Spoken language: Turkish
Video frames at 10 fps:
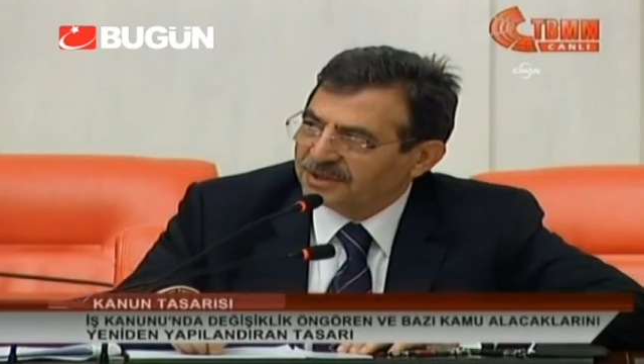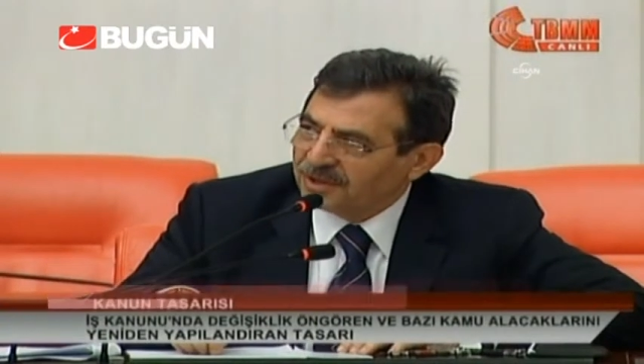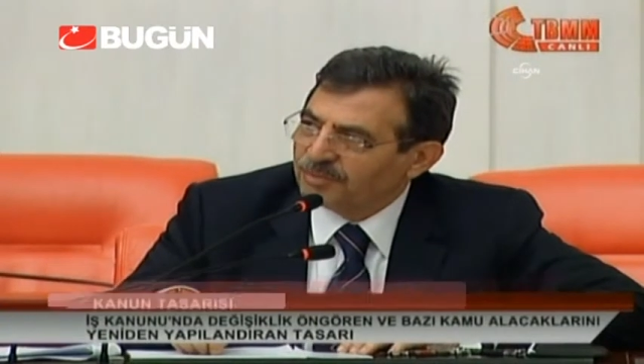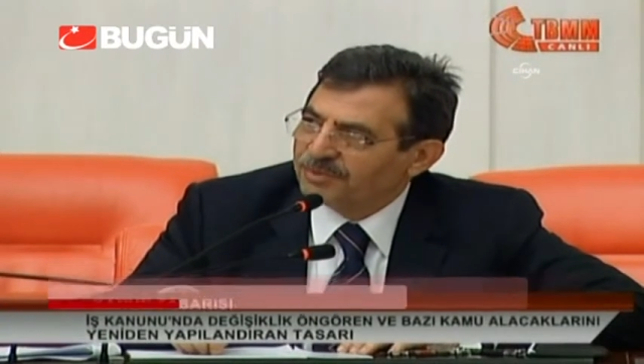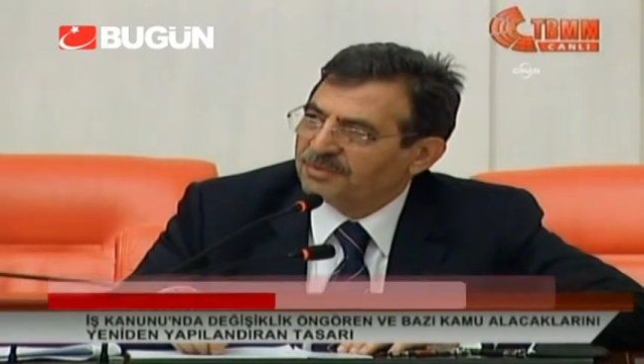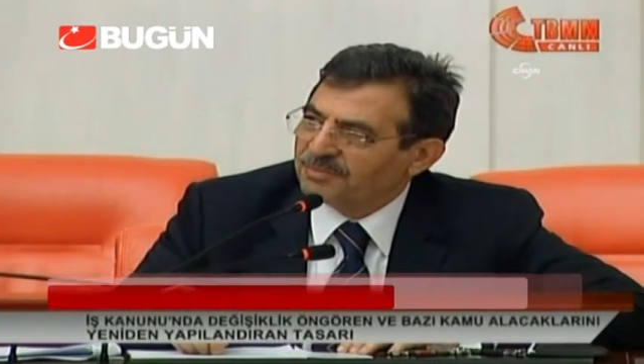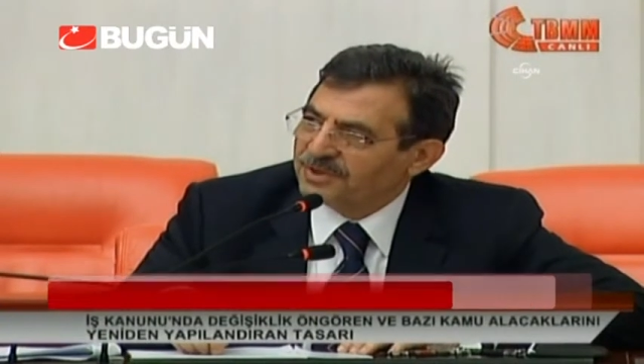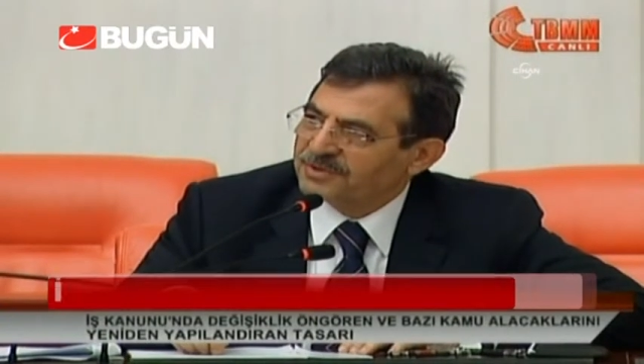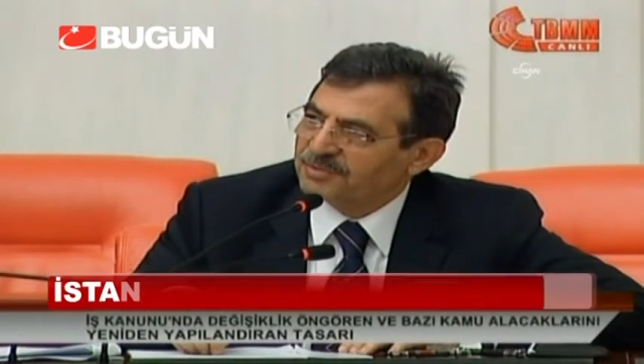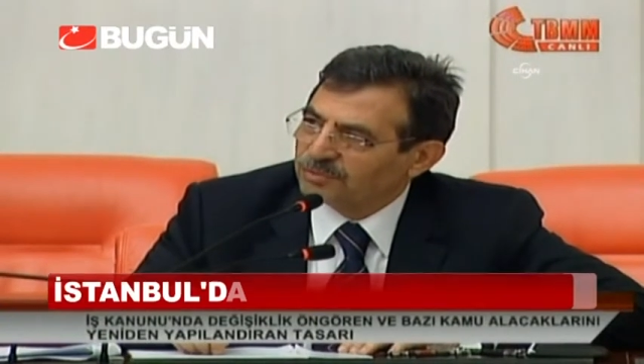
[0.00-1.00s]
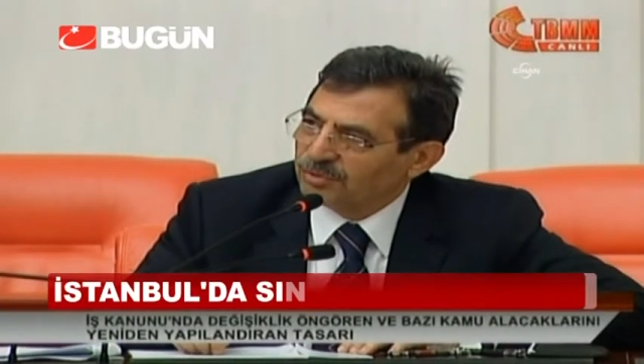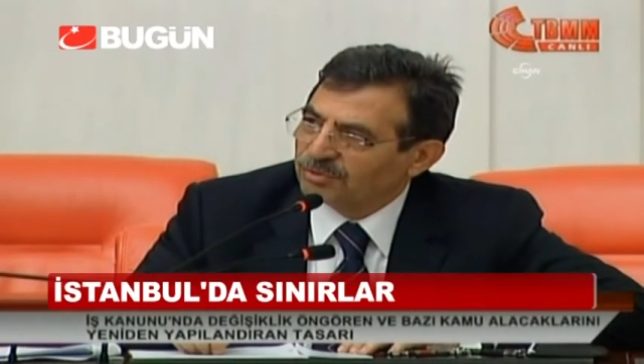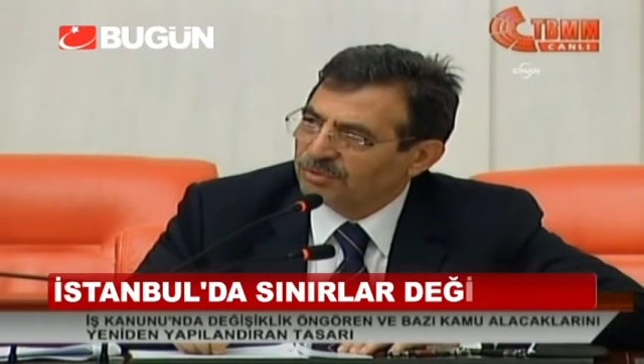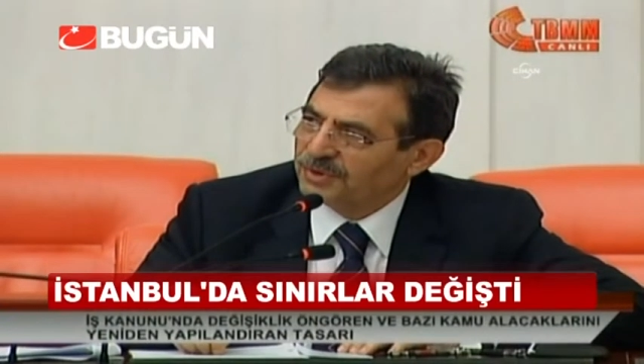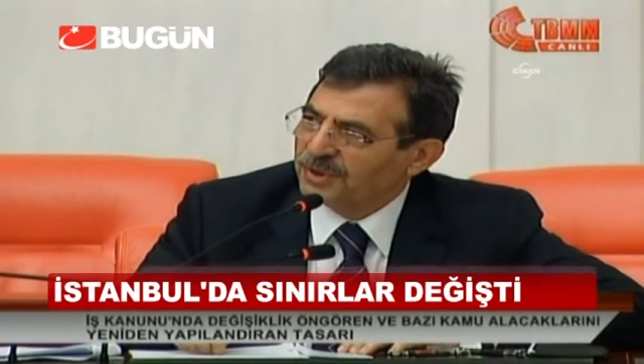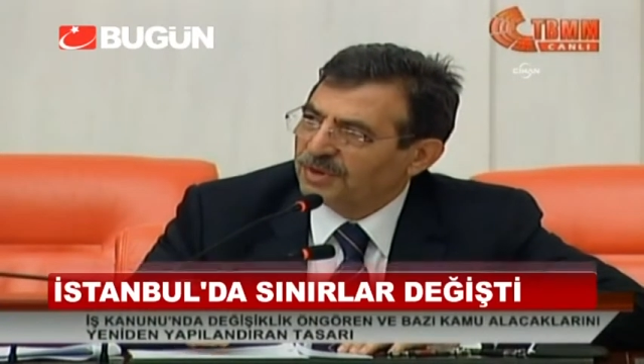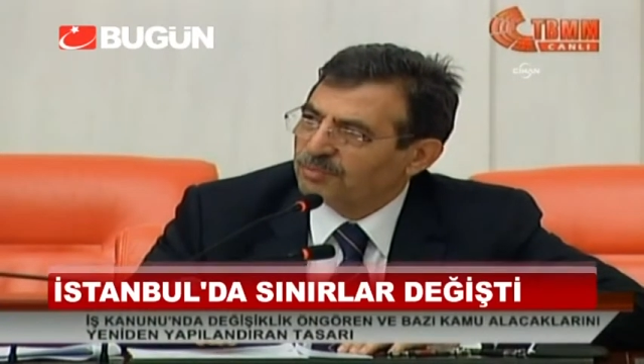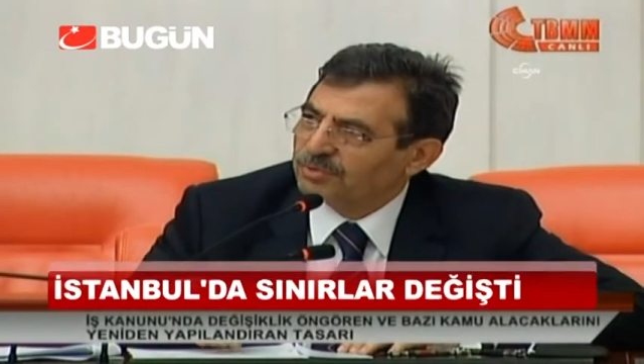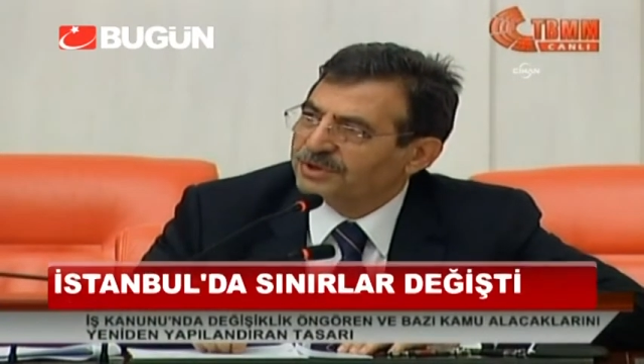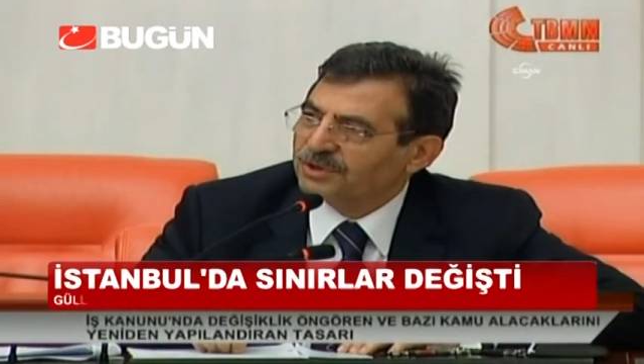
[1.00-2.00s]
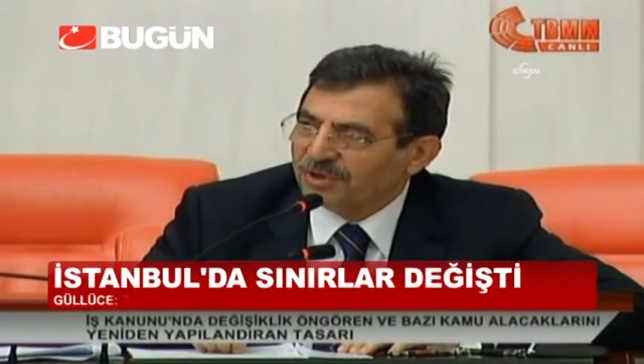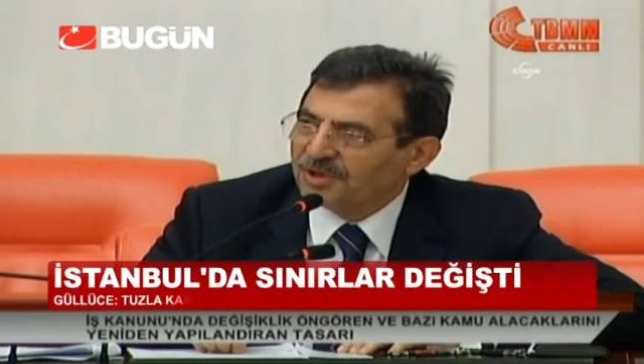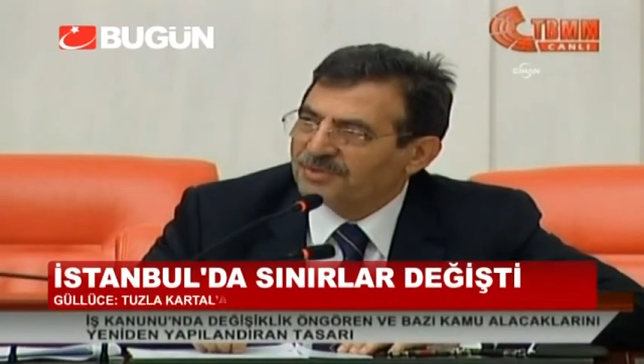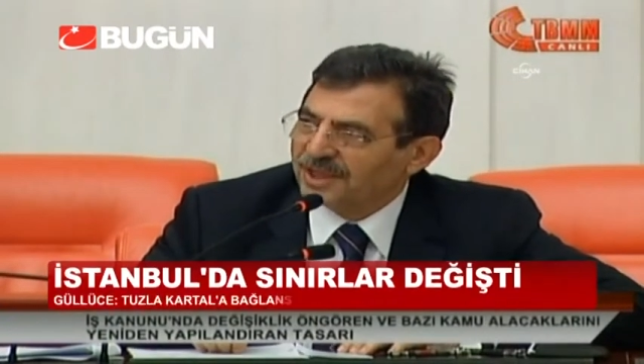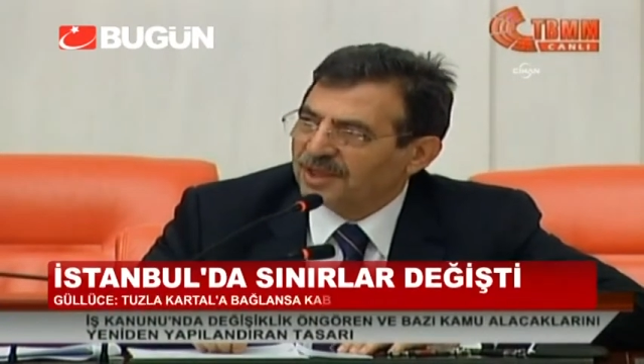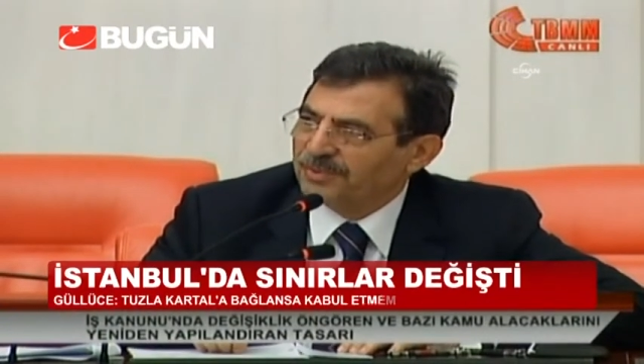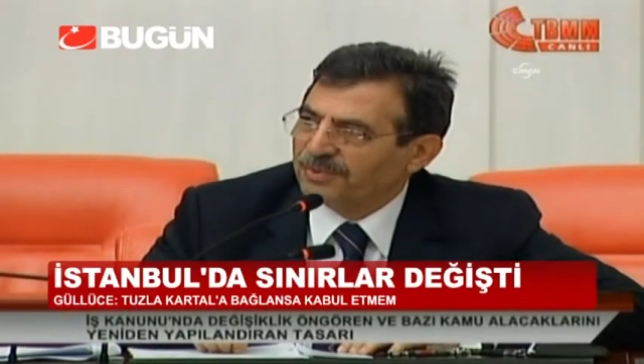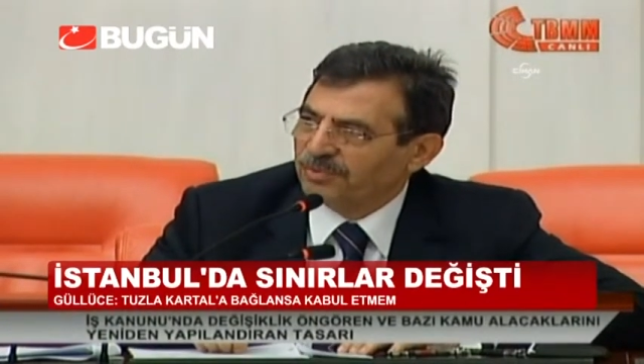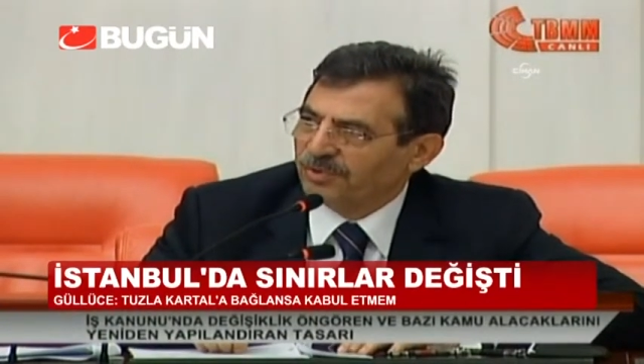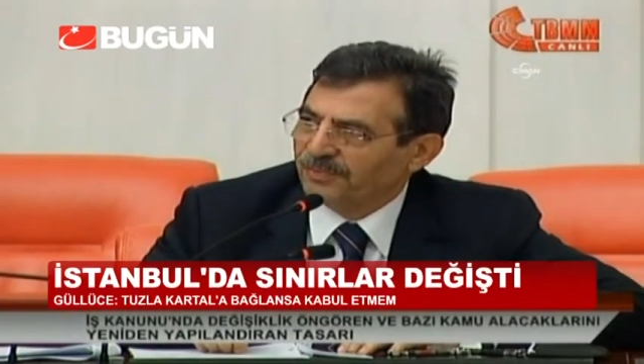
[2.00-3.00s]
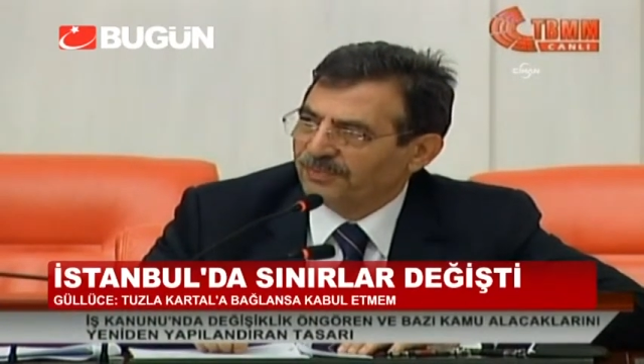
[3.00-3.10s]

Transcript: kabul etmezdim doğru. Burada da öyle bir şey yapılmıyor.